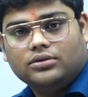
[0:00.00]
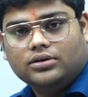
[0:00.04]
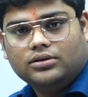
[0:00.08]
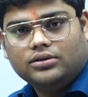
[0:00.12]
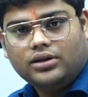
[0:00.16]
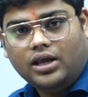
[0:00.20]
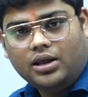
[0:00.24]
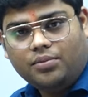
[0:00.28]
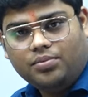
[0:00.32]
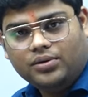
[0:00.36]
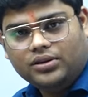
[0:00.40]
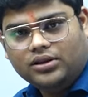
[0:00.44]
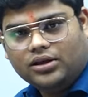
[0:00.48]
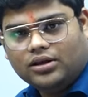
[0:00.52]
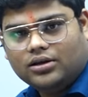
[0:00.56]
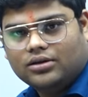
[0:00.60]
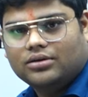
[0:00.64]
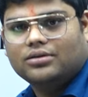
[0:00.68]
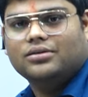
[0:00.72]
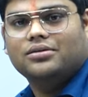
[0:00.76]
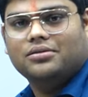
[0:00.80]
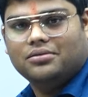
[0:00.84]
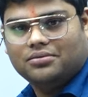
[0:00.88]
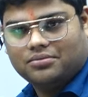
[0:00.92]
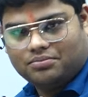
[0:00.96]
नहीं पता
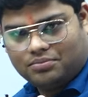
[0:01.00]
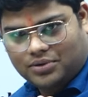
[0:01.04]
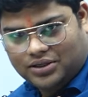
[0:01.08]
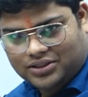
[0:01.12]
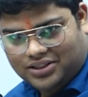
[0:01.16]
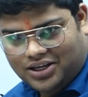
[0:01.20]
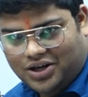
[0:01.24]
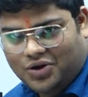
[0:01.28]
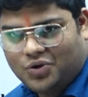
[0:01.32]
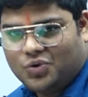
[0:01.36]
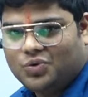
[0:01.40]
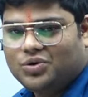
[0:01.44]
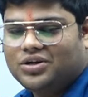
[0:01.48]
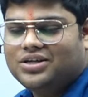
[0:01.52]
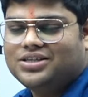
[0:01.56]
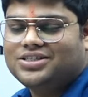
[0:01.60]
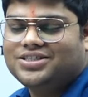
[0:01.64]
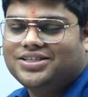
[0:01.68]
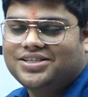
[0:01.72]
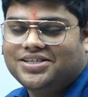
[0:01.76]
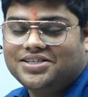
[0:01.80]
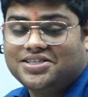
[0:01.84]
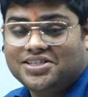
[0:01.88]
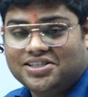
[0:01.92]
पता होना चाहिए